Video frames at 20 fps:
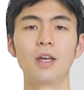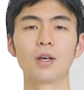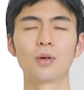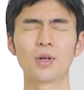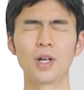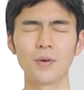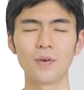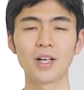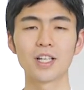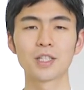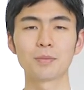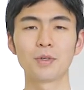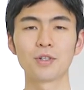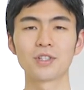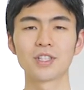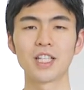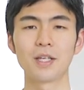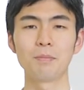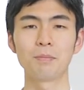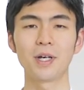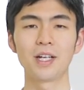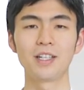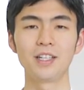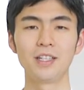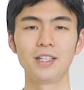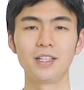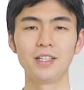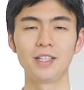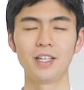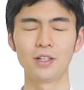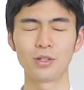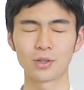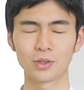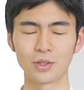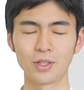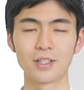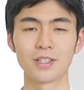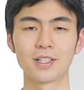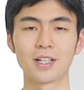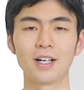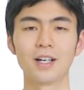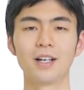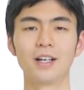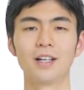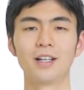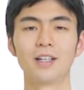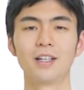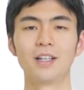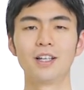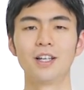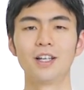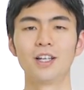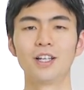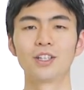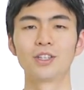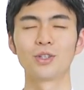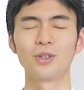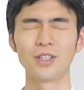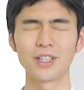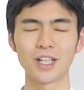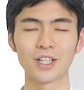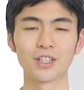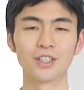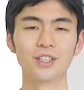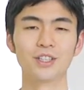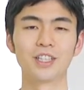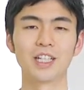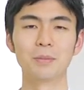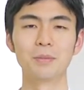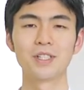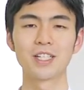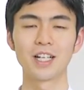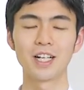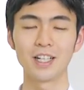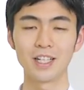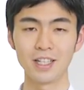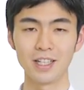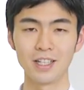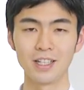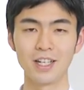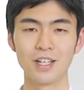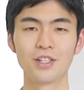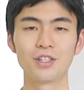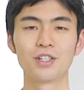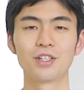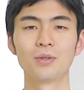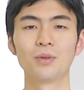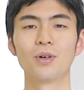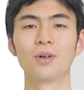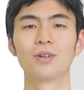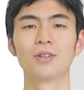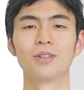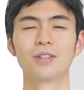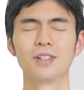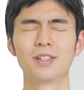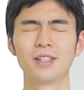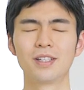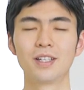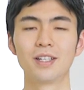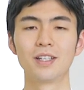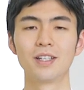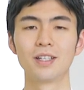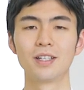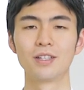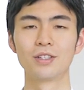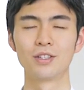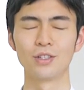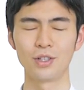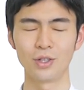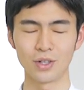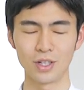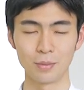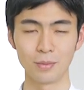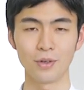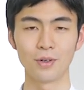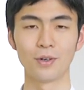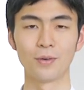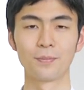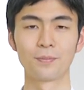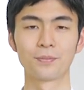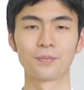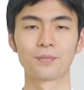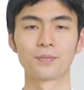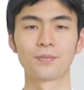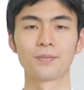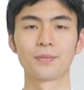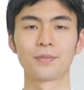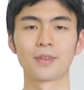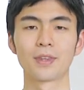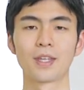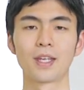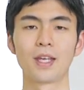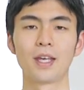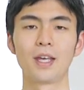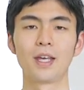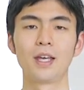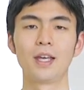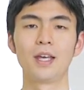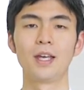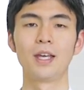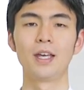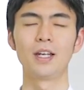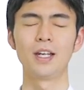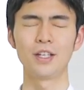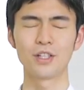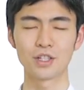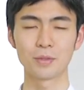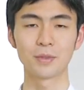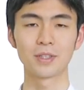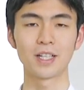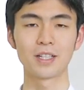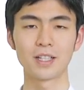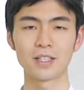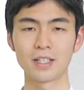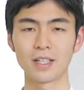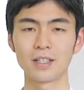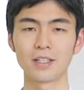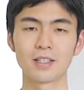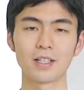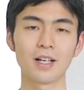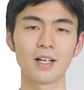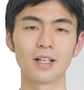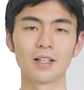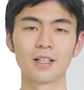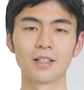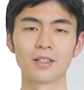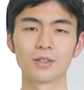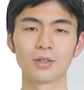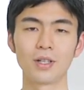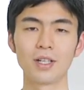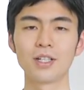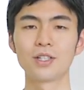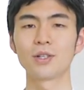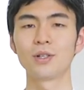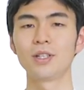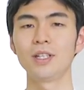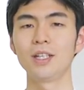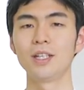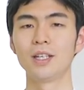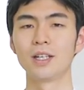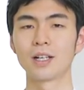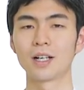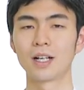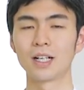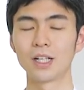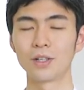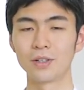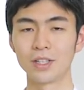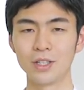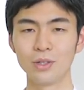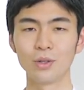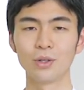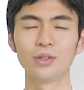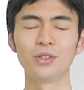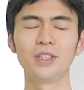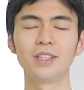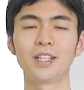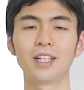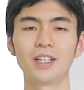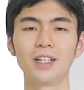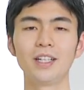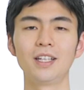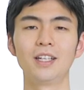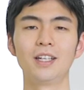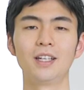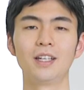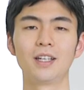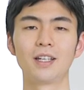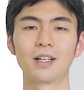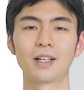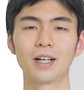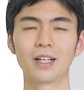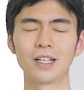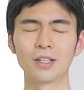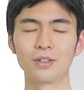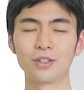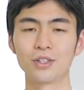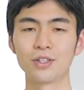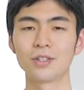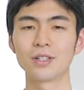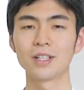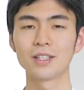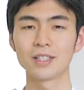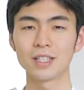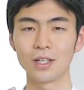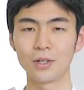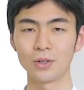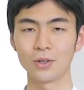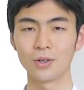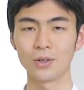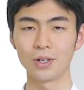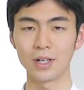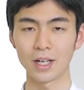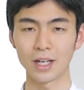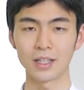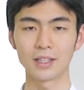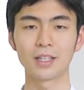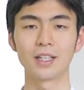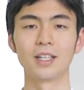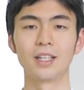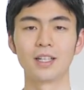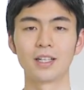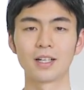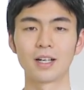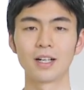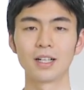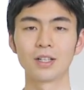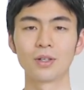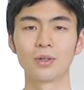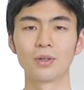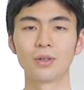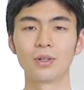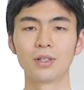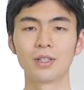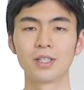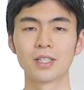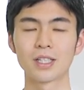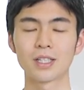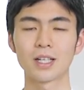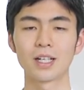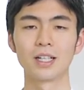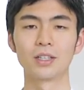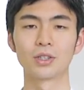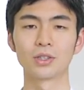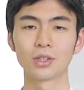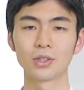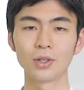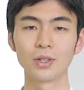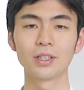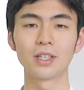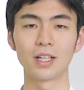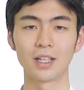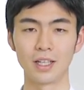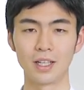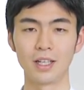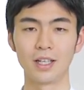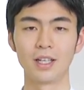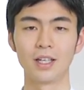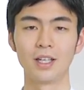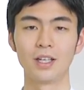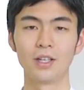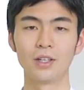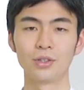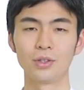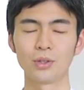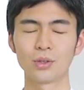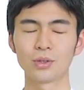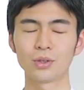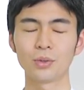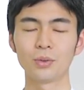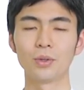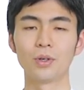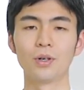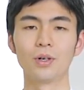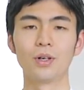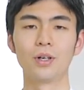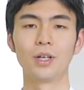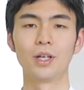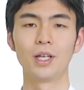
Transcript: これはスポーツ全般に言えることですがとにかくがむしゃらに練習をするよりも練習も大切なんですがそれ以上に体の疲労を抜いたり体の柔軟性を上げたり体をしっかり整えたりということを、